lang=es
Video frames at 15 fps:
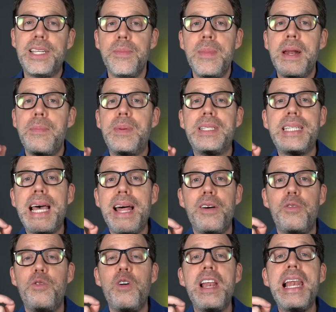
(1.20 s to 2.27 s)
semana pasada
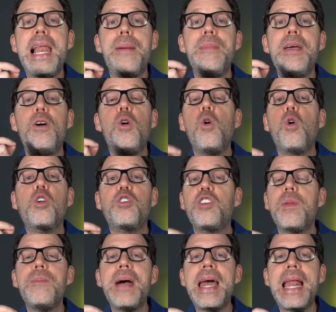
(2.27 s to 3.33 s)
fue la mejor
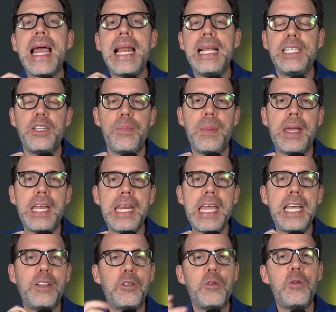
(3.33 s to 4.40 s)
semana del
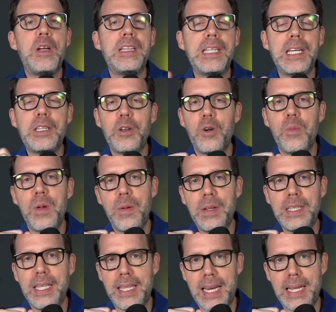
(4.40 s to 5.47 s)
SP500 durante este
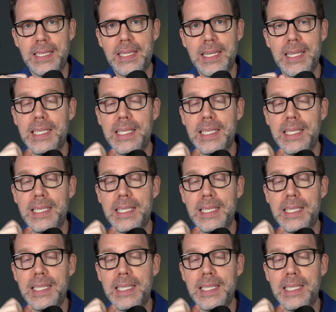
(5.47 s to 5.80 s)
2023.